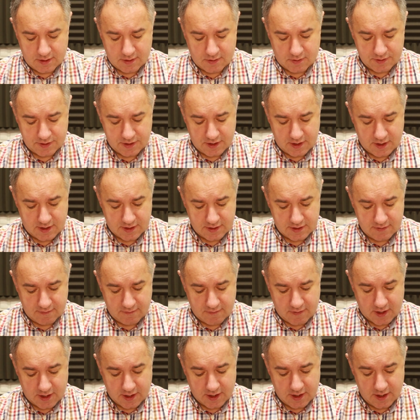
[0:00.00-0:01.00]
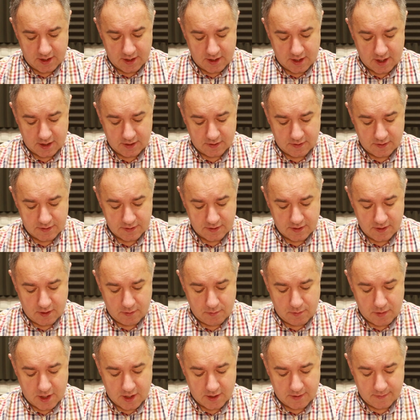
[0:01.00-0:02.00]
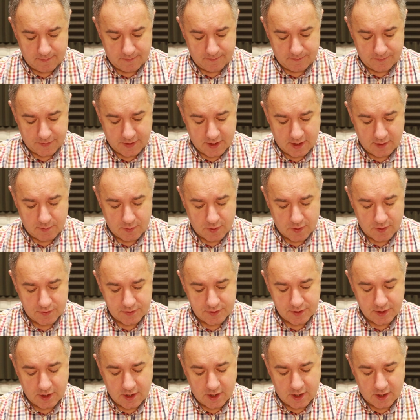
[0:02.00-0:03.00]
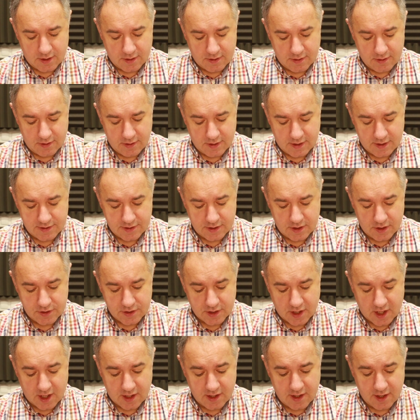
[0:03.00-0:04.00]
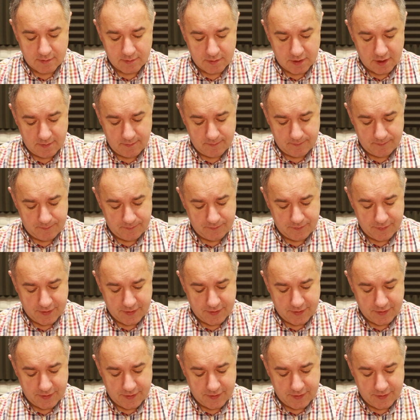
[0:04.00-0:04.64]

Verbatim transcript: To się nazywa GRA, to jest Global Gemological Research Academy